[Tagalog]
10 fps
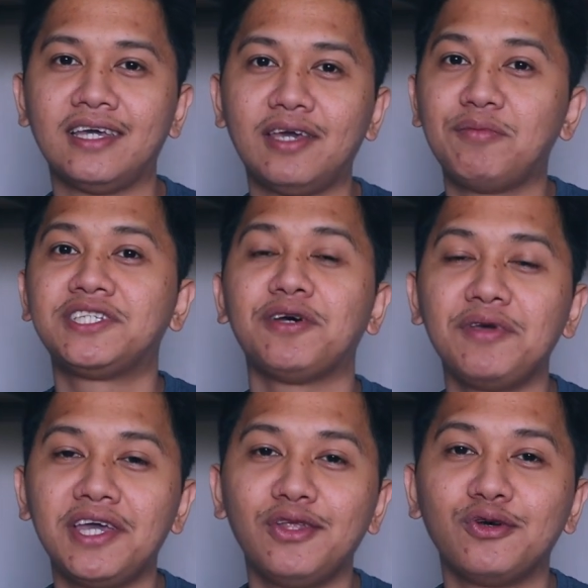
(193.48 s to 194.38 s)
Ibig
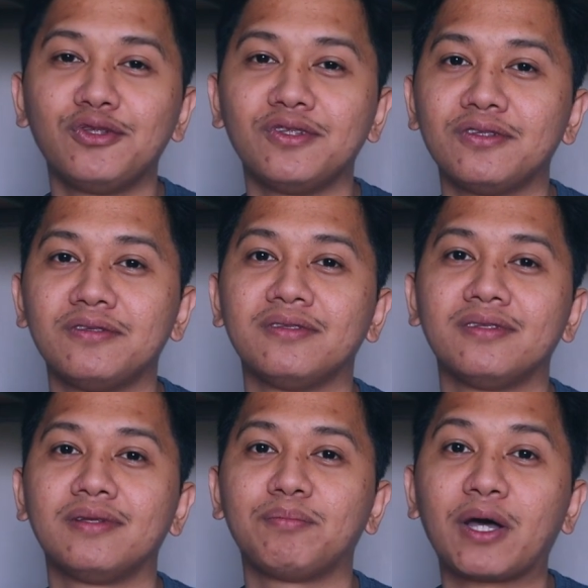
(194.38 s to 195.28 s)
sabihin nun,
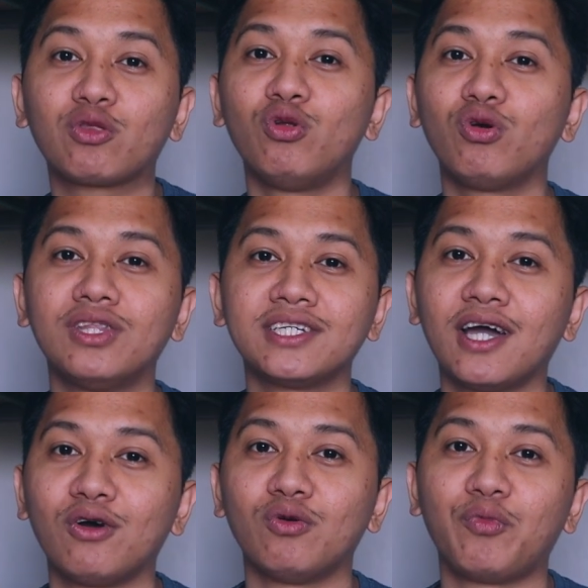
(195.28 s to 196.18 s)
patulog na
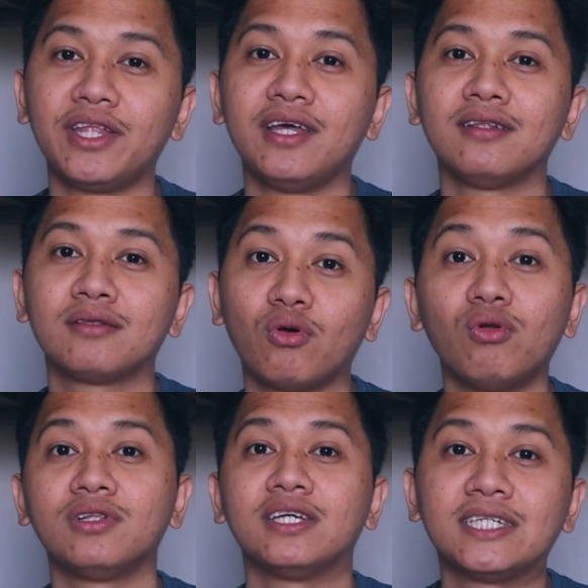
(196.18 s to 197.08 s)
siya o pwedeng
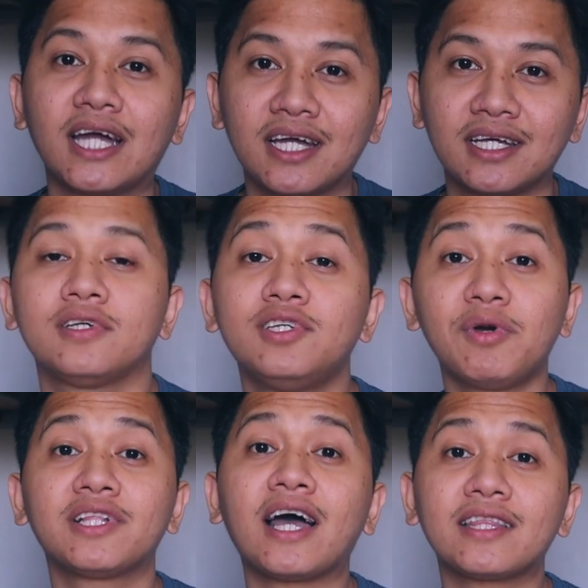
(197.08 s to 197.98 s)
tulog na siya. Kasi
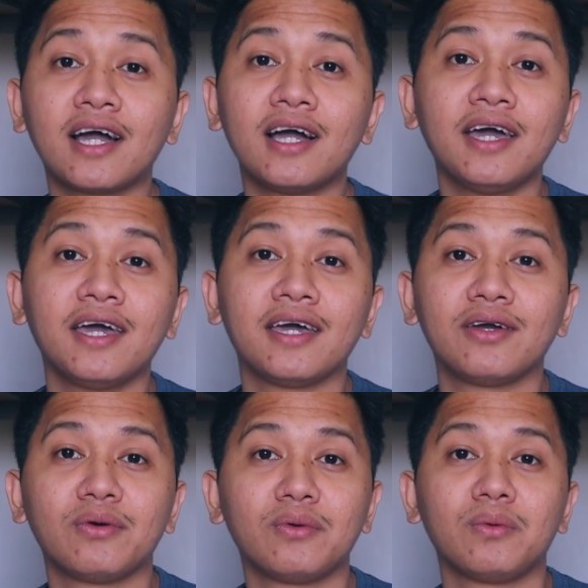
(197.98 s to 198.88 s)
magtataka ka eh,
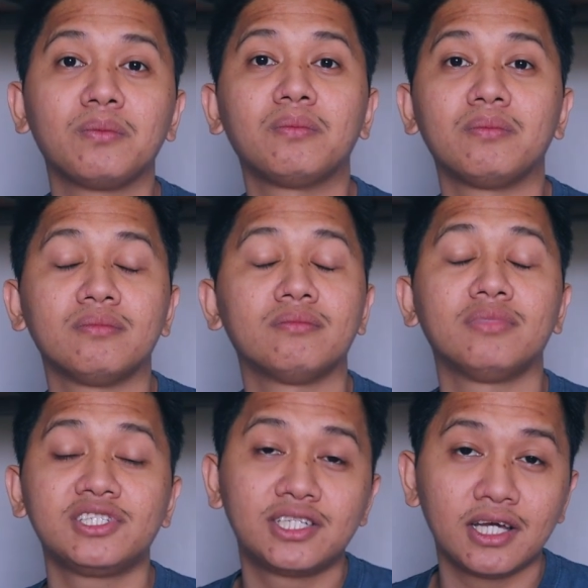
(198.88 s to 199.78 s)

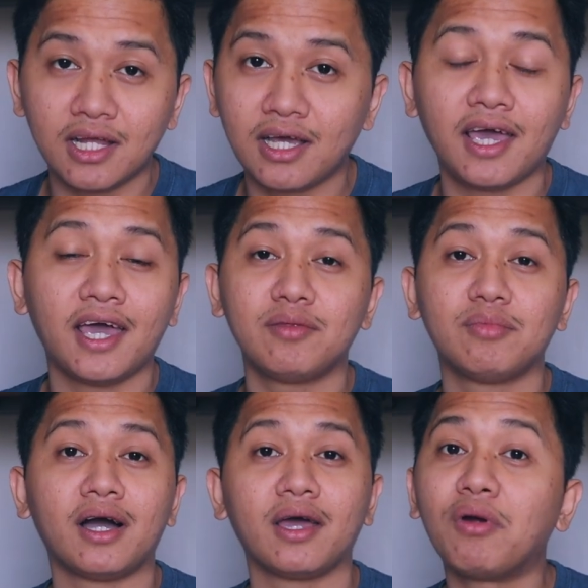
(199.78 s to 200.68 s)
ba't siya
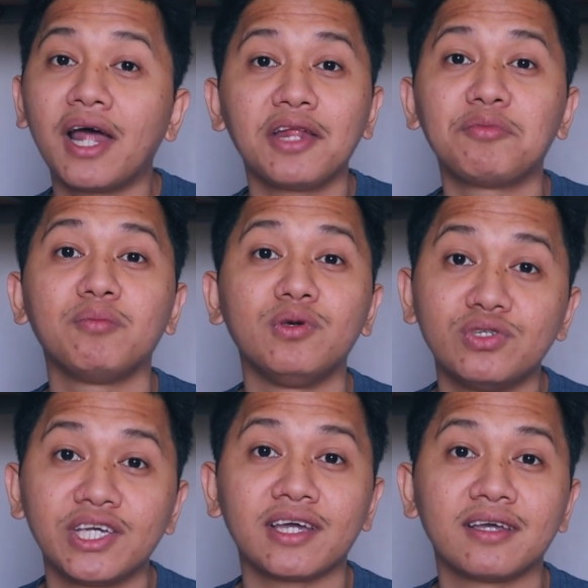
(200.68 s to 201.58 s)
nag-headbang eh wala namang
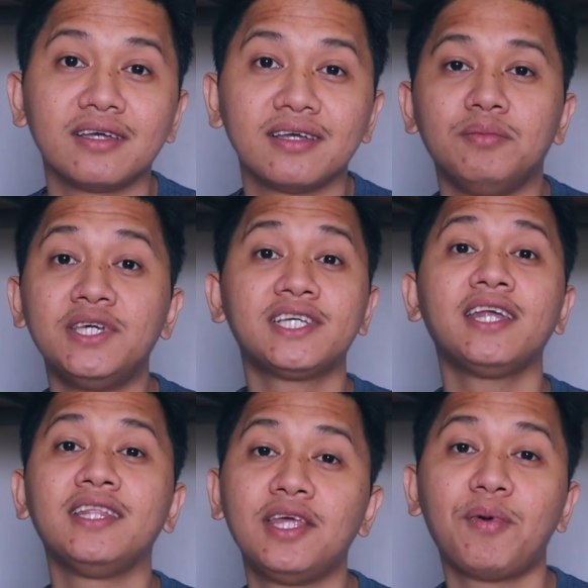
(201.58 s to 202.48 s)
music
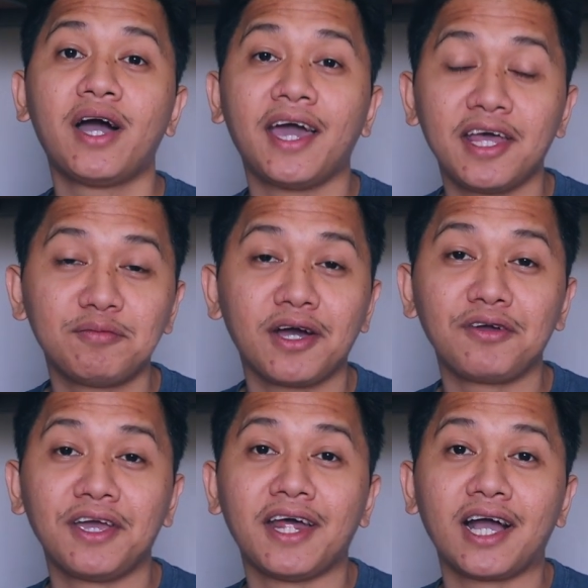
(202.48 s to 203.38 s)
Minsan hindi pa nga headbang
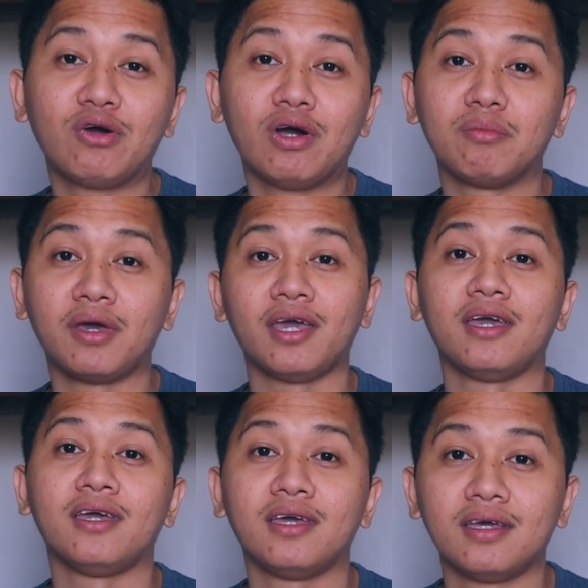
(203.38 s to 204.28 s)
yung ginagawa, may
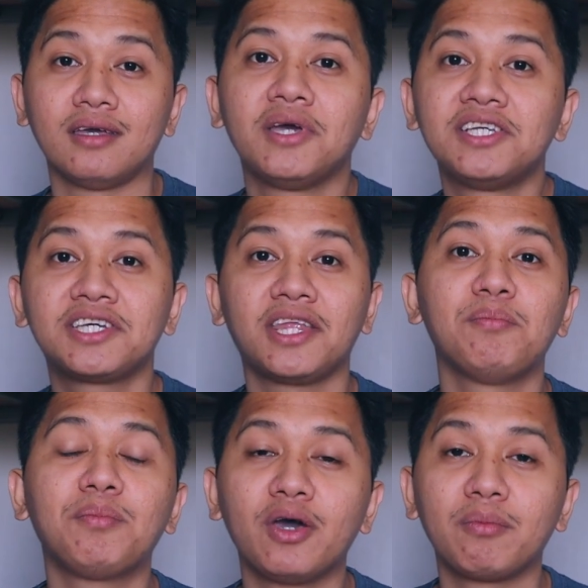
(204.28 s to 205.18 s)
may
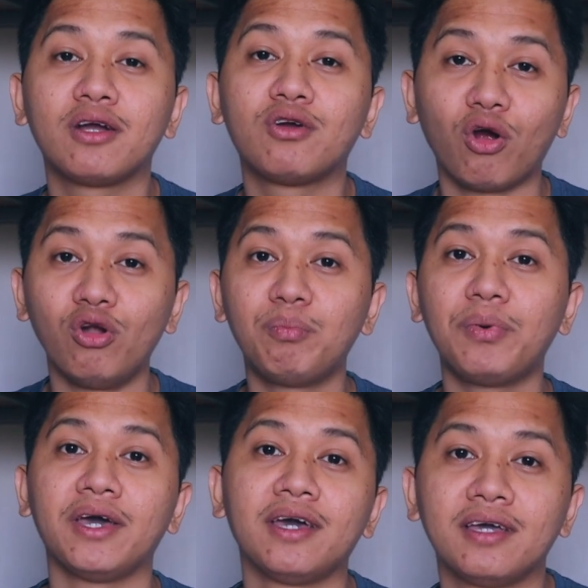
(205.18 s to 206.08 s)
scream pa eh, may growl pa eh.